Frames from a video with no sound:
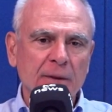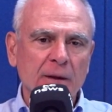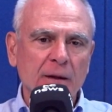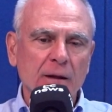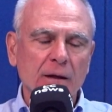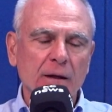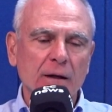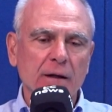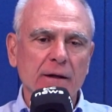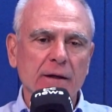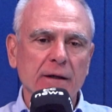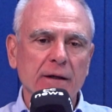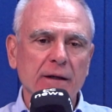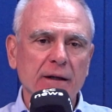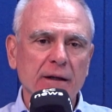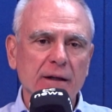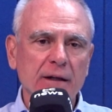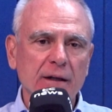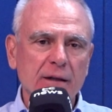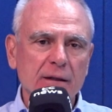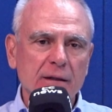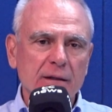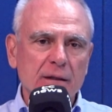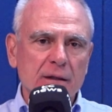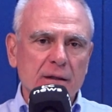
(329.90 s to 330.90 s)

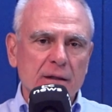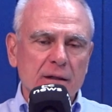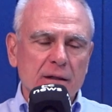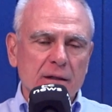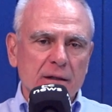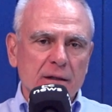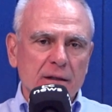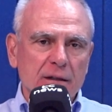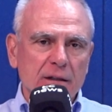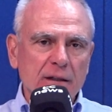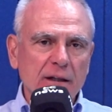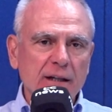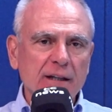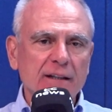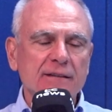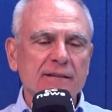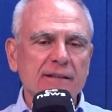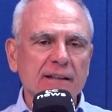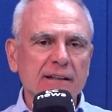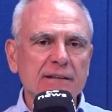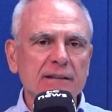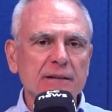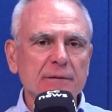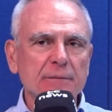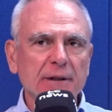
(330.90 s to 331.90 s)
É, e
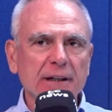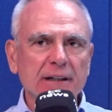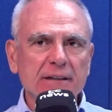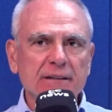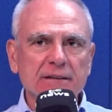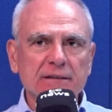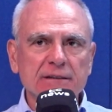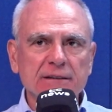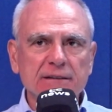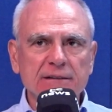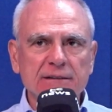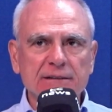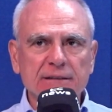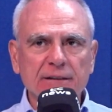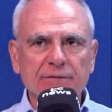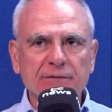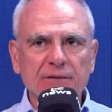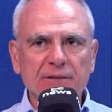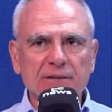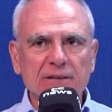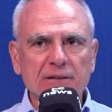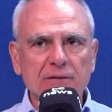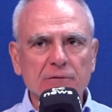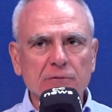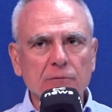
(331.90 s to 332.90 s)
recentemente a gente está
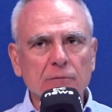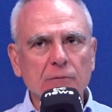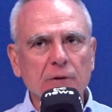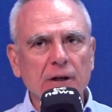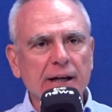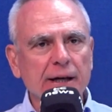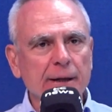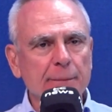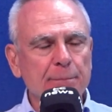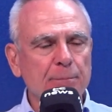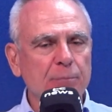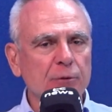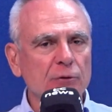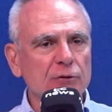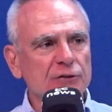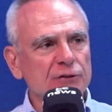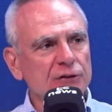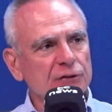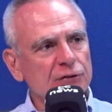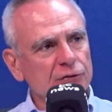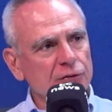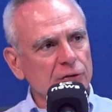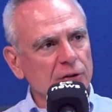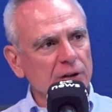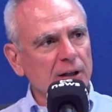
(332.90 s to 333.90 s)
fazendo um
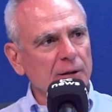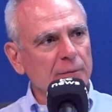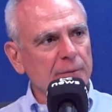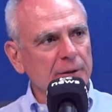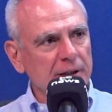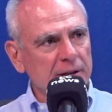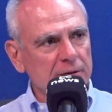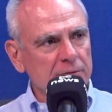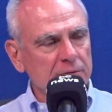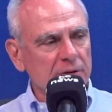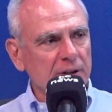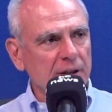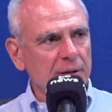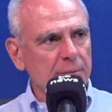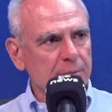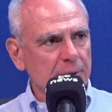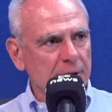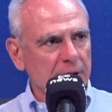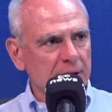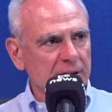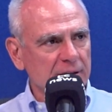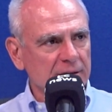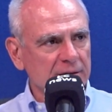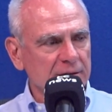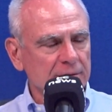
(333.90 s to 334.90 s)
reposicionamento da
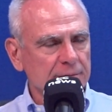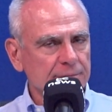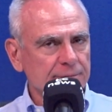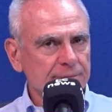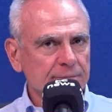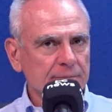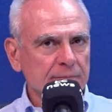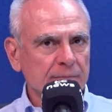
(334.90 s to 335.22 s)
empresa.